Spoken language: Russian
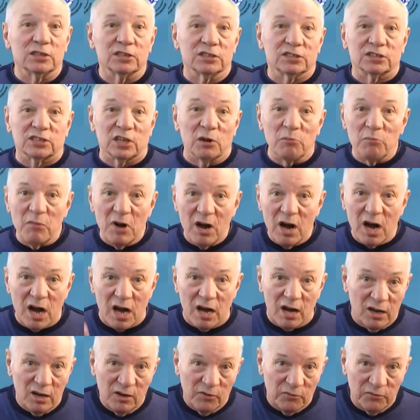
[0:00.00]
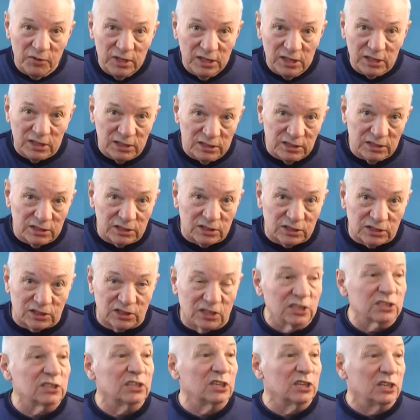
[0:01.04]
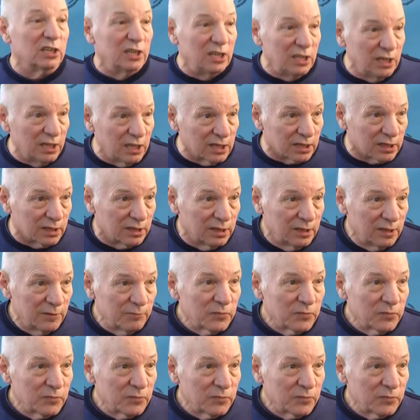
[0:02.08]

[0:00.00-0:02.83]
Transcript: Сама выходец с ГДР,